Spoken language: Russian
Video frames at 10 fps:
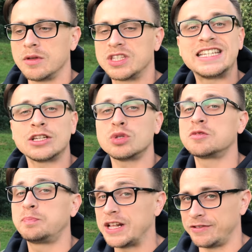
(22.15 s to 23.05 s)
Сейчас у
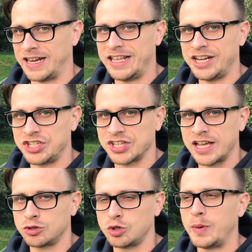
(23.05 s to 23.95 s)
нас первое лирическое
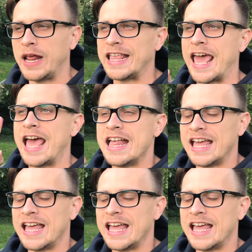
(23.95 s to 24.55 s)
отступление.